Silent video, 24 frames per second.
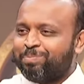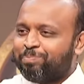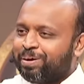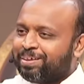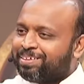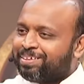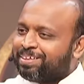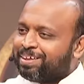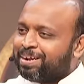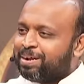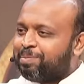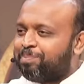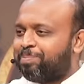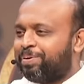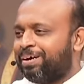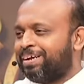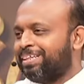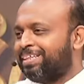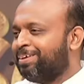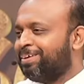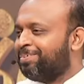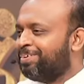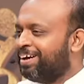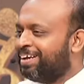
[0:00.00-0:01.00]

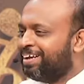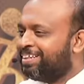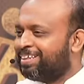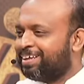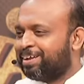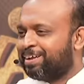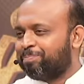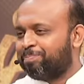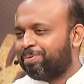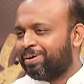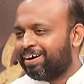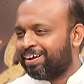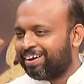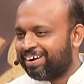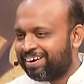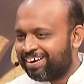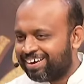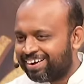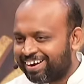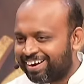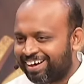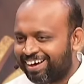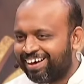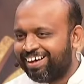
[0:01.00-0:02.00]
பத்திரப்படுத்தி வைத்திருப்பார்
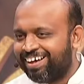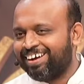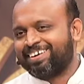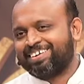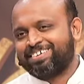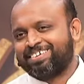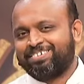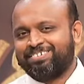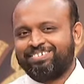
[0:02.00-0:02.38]
என்றால்